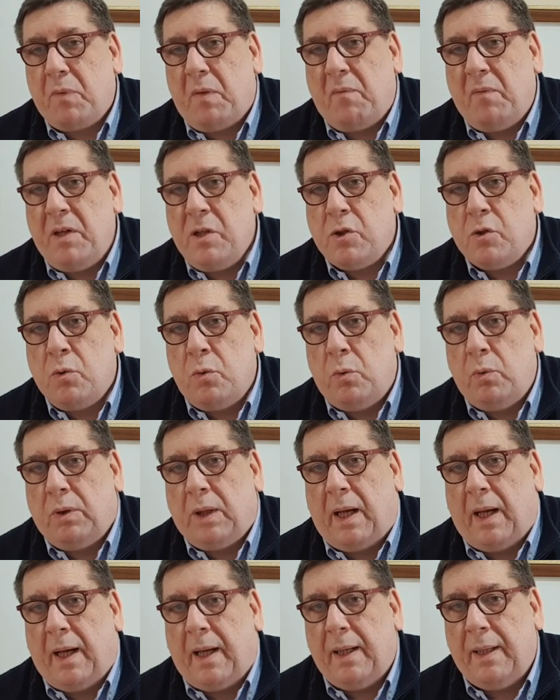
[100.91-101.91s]

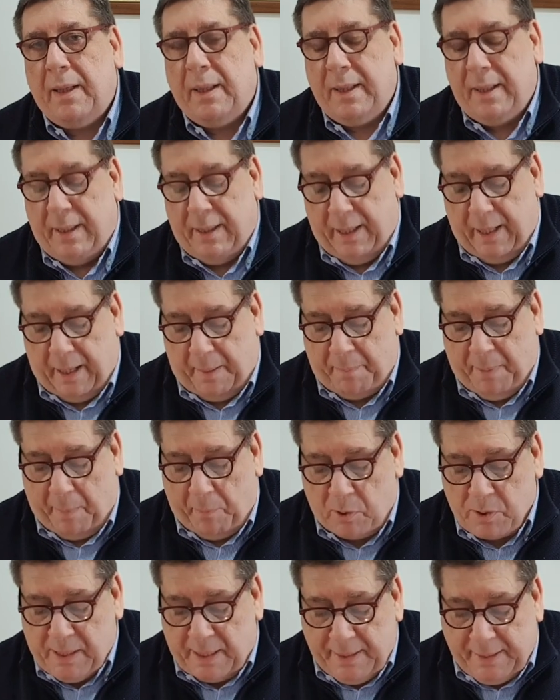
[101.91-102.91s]
vissuta
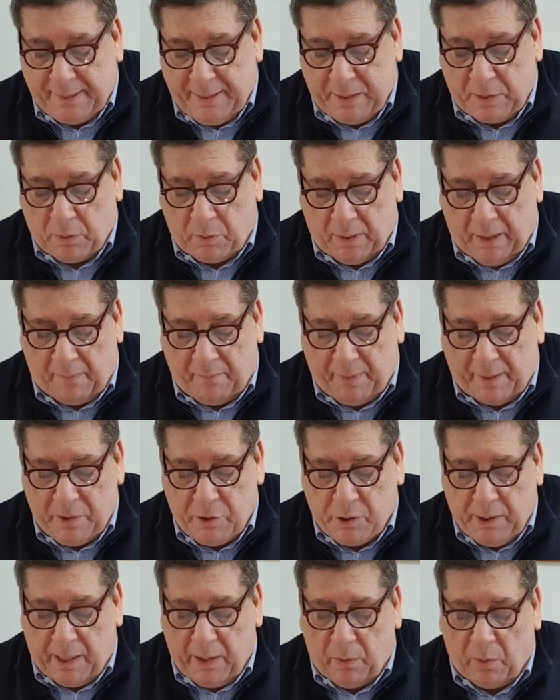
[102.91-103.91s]
abbiamo sentito nel
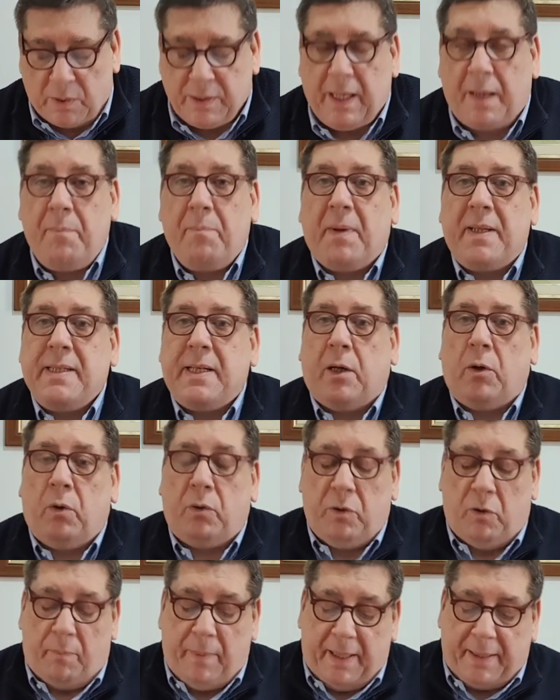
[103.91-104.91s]
Vangelo sempre
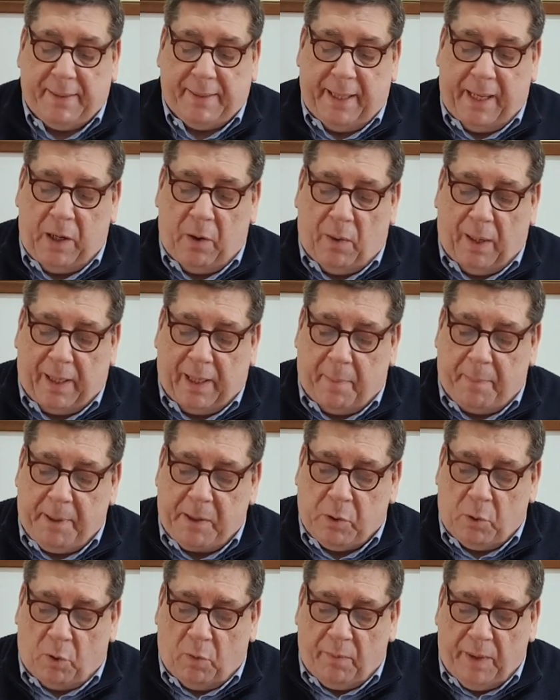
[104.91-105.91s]
secondo Matteo al
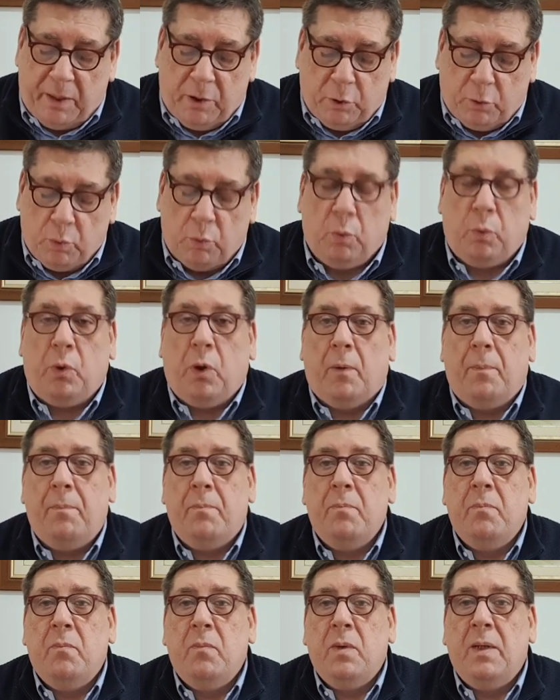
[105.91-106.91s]
capitolo 21